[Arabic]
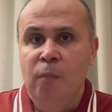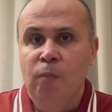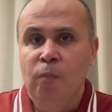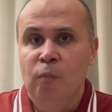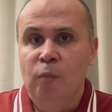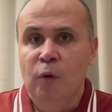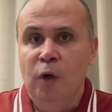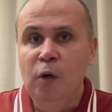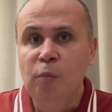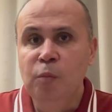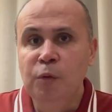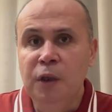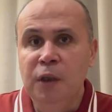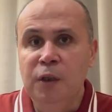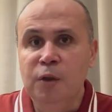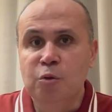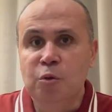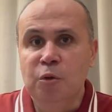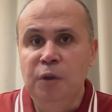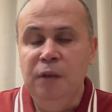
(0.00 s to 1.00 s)
مقاومه
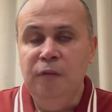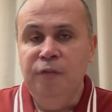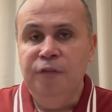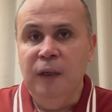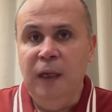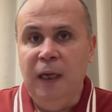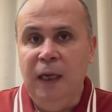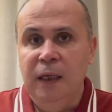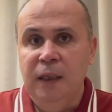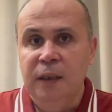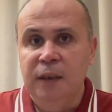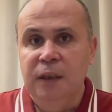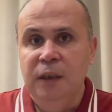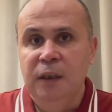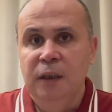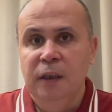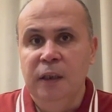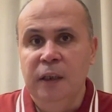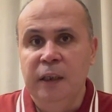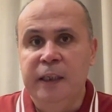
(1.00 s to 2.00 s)
الانسولين في الحاله دي
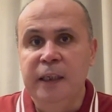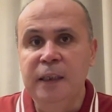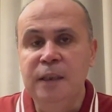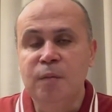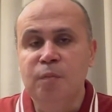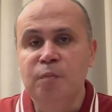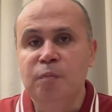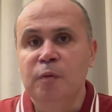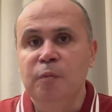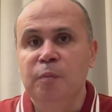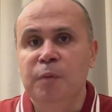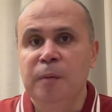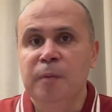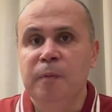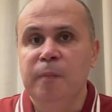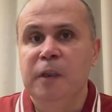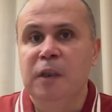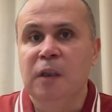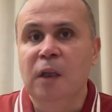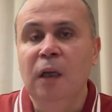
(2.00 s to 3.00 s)
الجسم
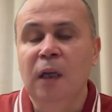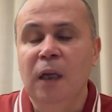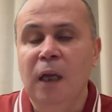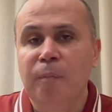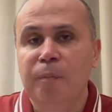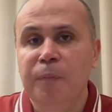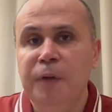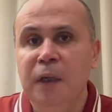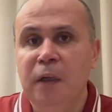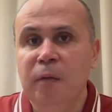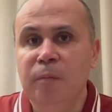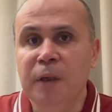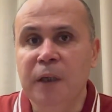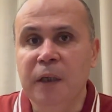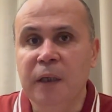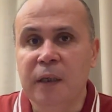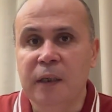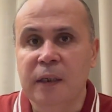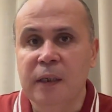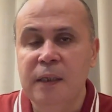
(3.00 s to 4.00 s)
بيطلع من
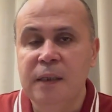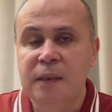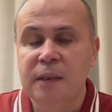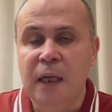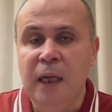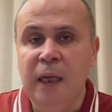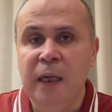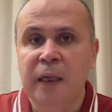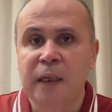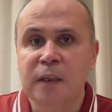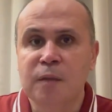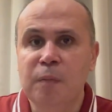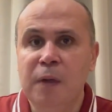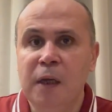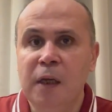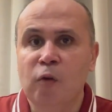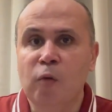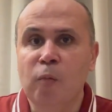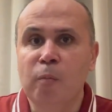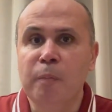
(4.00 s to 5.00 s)
البنكرياس حاجه اسمها
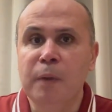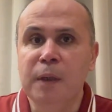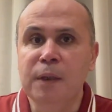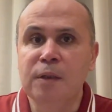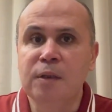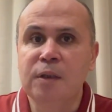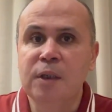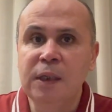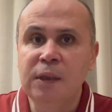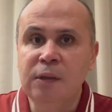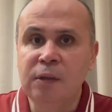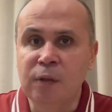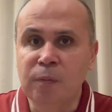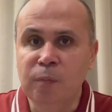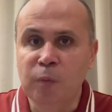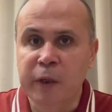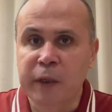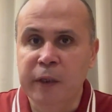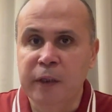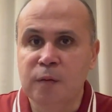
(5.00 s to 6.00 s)
كومبنساتوري
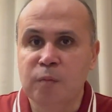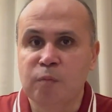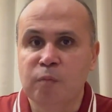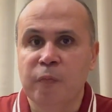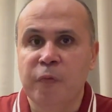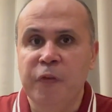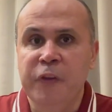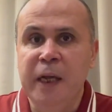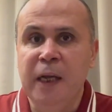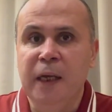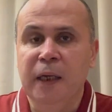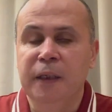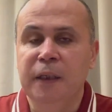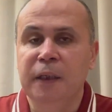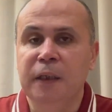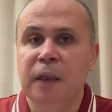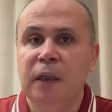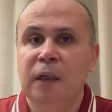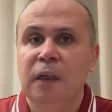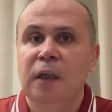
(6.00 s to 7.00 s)
ميكانيزم
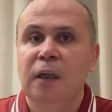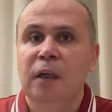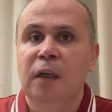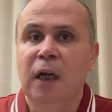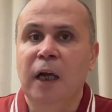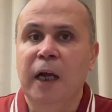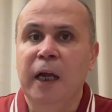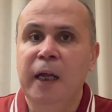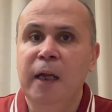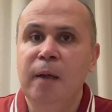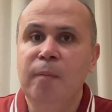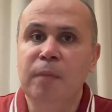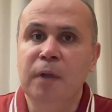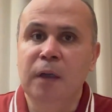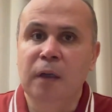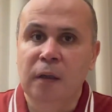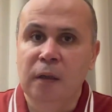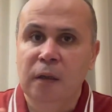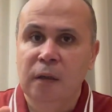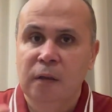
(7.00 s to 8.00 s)
يعني
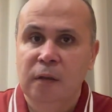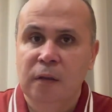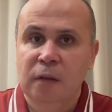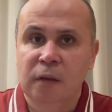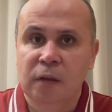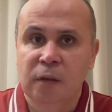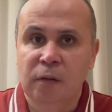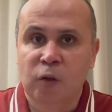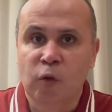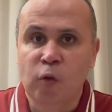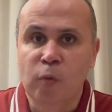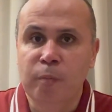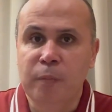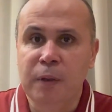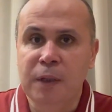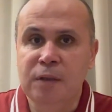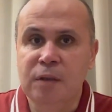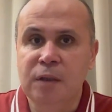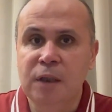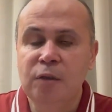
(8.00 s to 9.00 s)
عامل
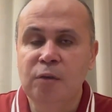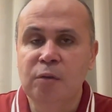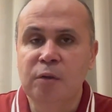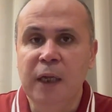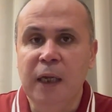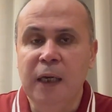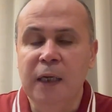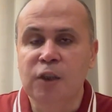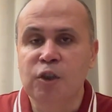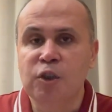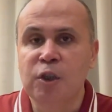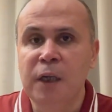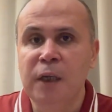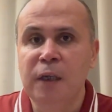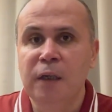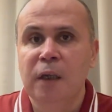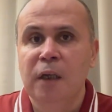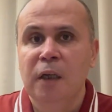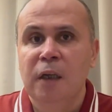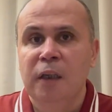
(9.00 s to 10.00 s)
الكومبنساتوري علشان
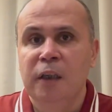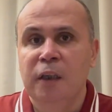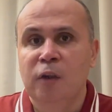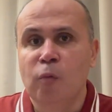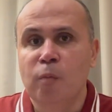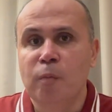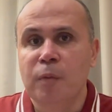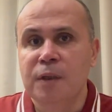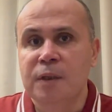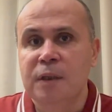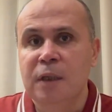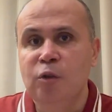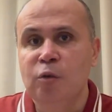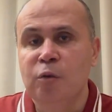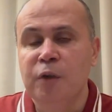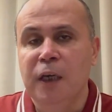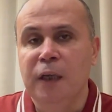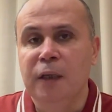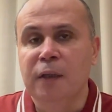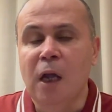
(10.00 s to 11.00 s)
الكومبنساتوري
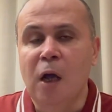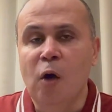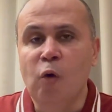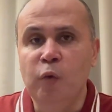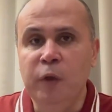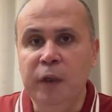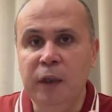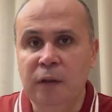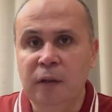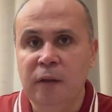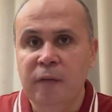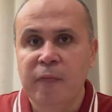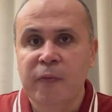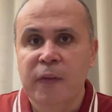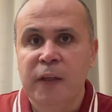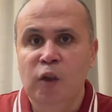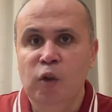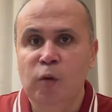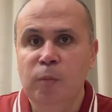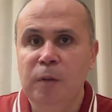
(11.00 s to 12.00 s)
يعني تعويض
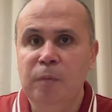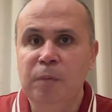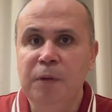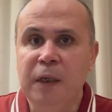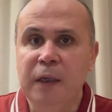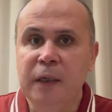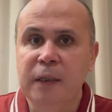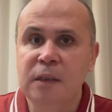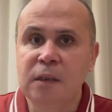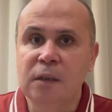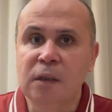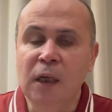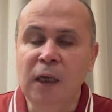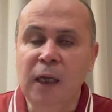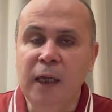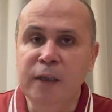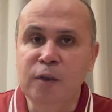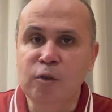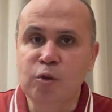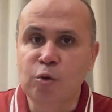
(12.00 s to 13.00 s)
يوم البنكرياس
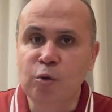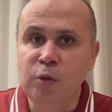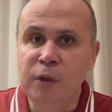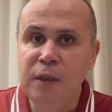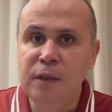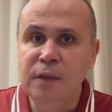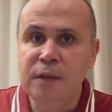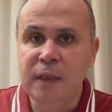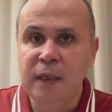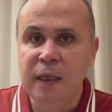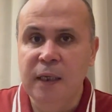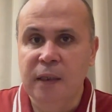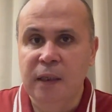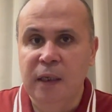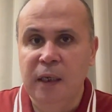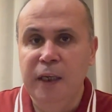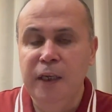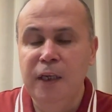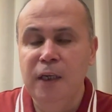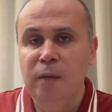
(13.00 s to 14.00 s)
يطلع انسولين زياده
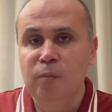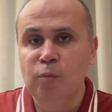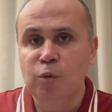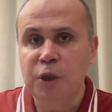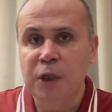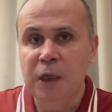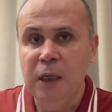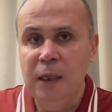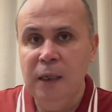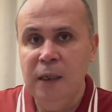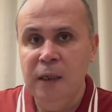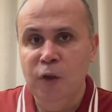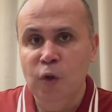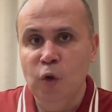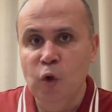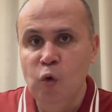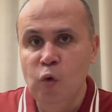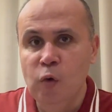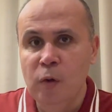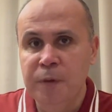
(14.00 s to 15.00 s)
لان المشكله ان
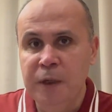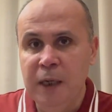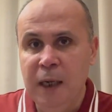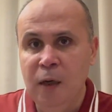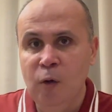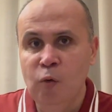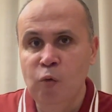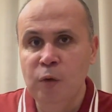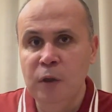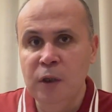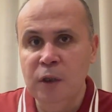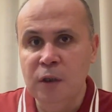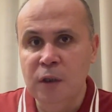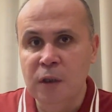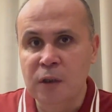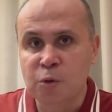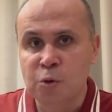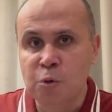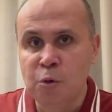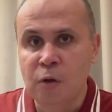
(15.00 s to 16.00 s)
هو بيحول
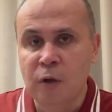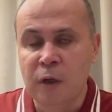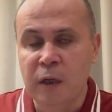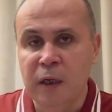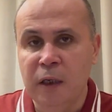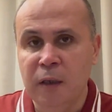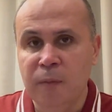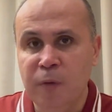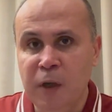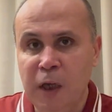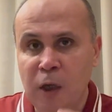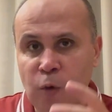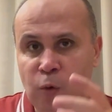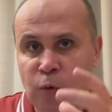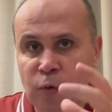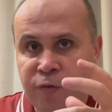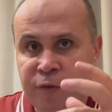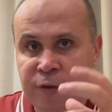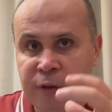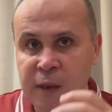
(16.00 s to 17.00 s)
السكر اللي
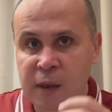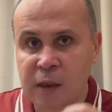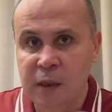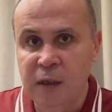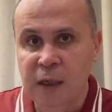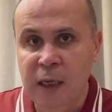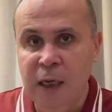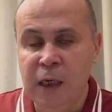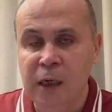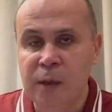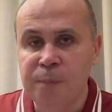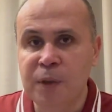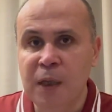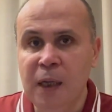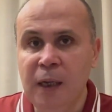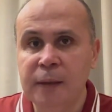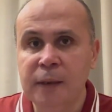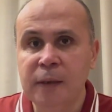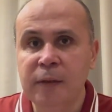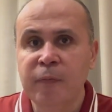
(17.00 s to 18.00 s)
بناكله في الاكل
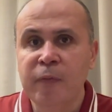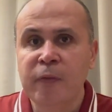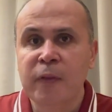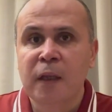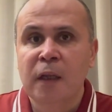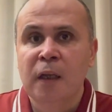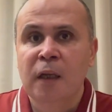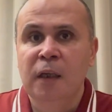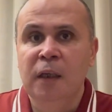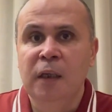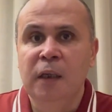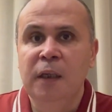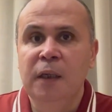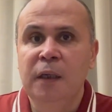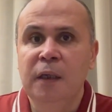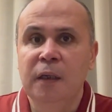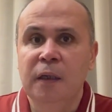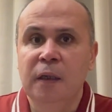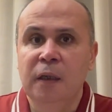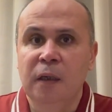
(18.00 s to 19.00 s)
بتاعنا
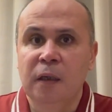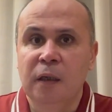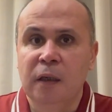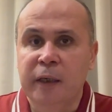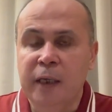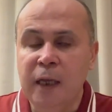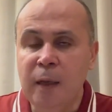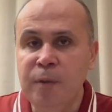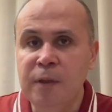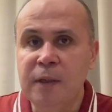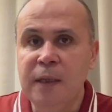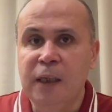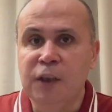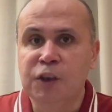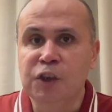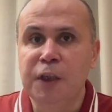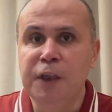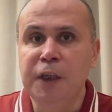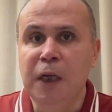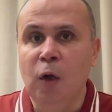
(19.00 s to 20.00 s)
للكبد
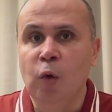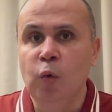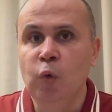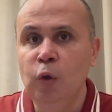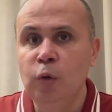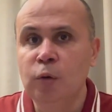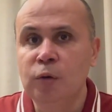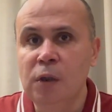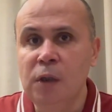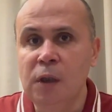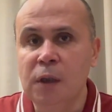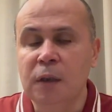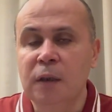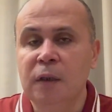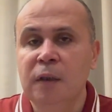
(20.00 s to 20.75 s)
عشان يحوله لطاقه